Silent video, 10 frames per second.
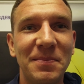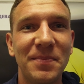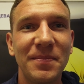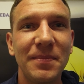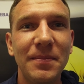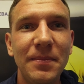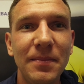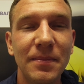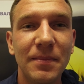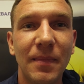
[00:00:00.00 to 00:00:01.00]
знакомство с
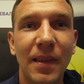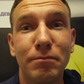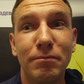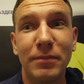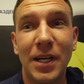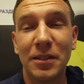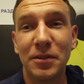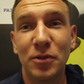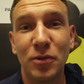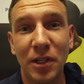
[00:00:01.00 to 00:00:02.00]
Основой? Как-то
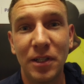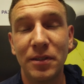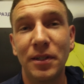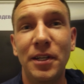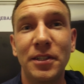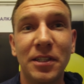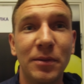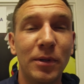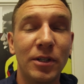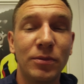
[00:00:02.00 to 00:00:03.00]
все так резко
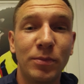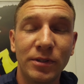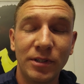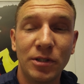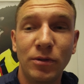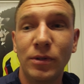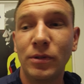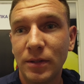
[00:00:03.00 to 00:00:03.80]
произошло.